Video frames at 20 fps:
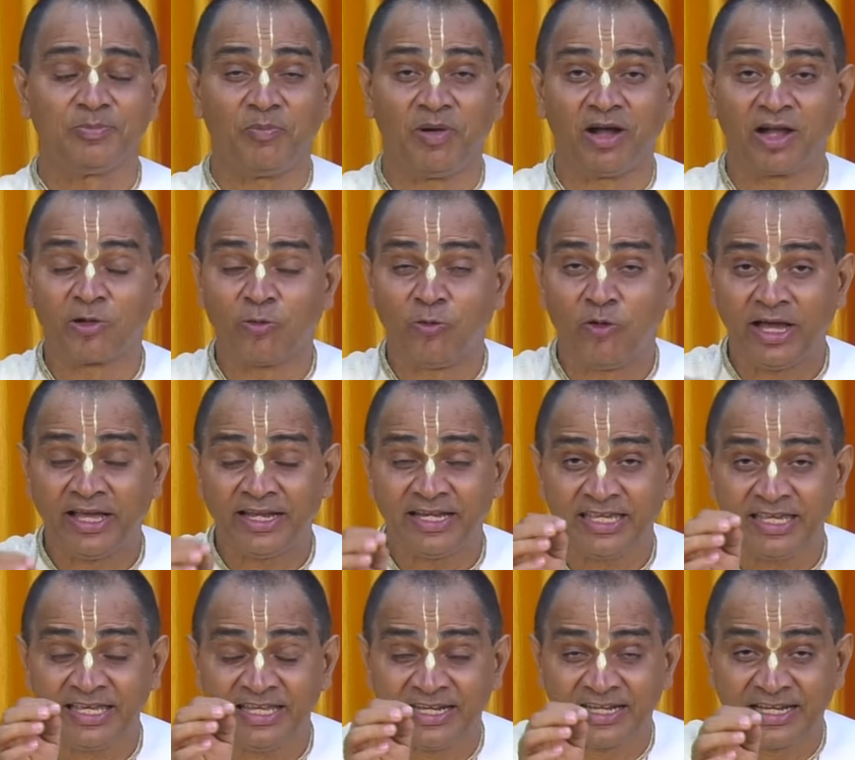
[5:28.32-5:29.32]
भगवान
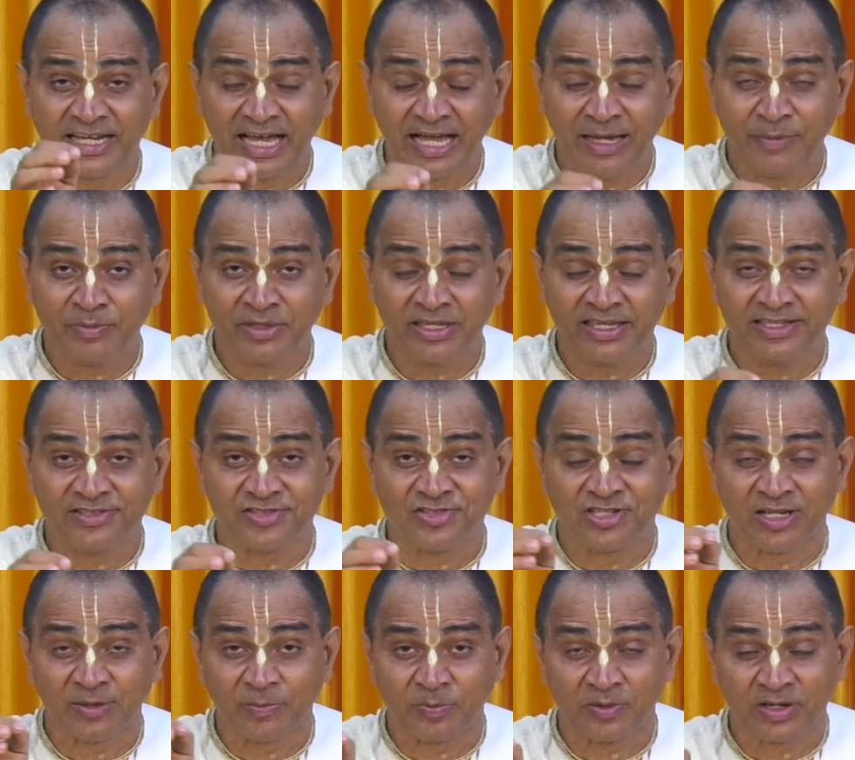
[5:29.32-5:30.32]
के नाम के
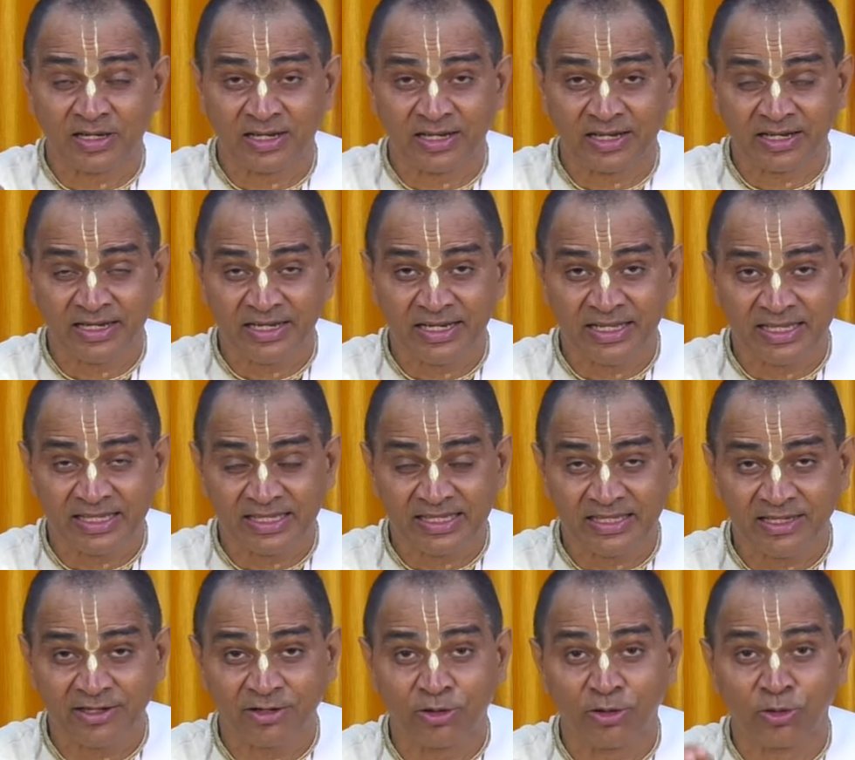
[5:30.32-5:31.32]
जप करने
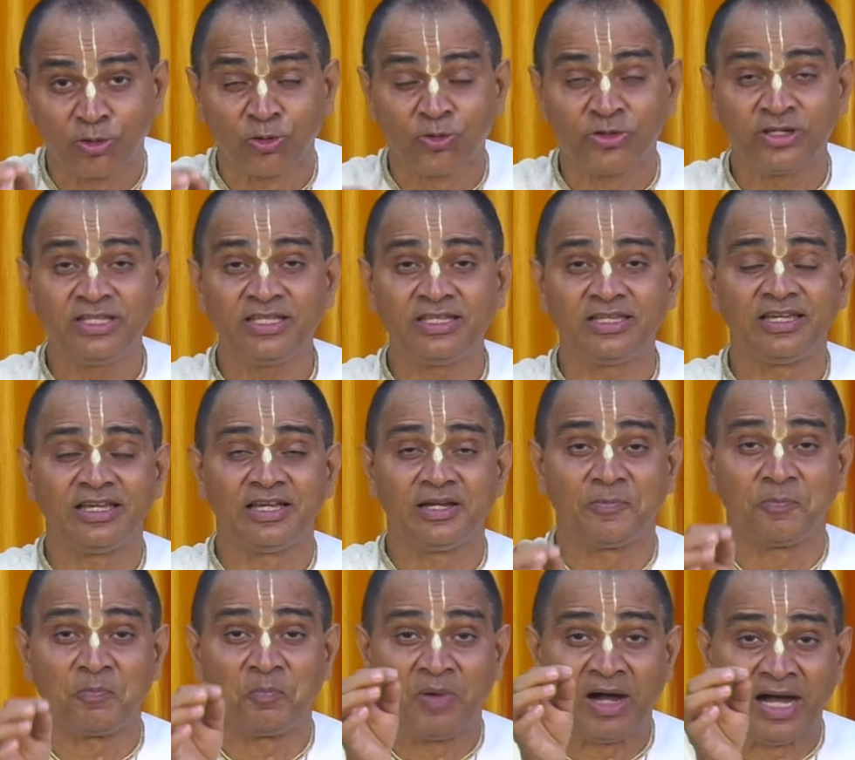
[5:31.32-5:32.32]
की ग्लोरी
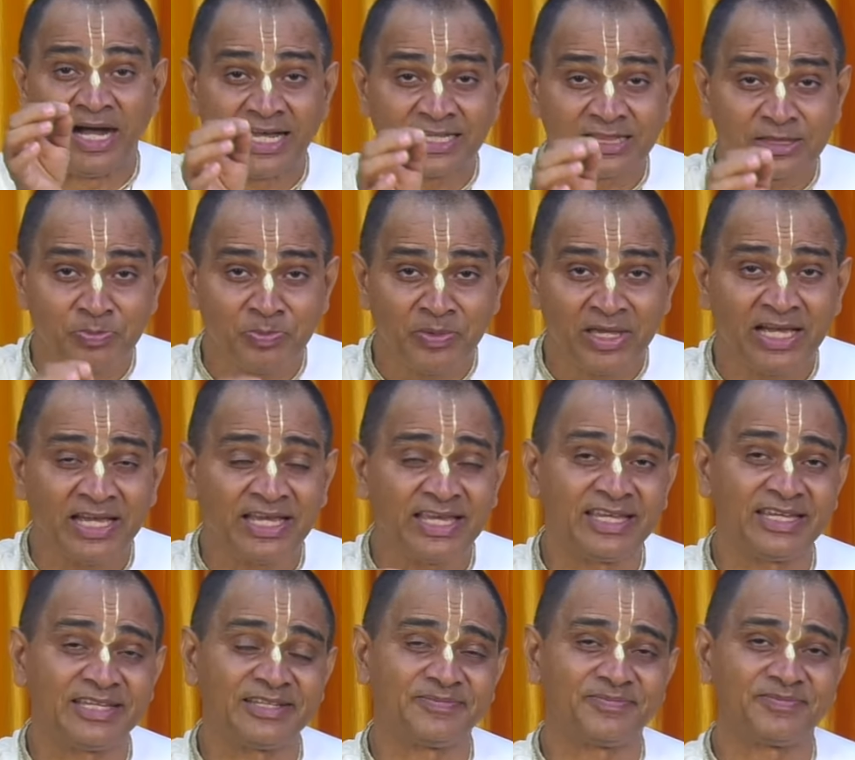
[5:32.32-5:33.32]
महात्म्या है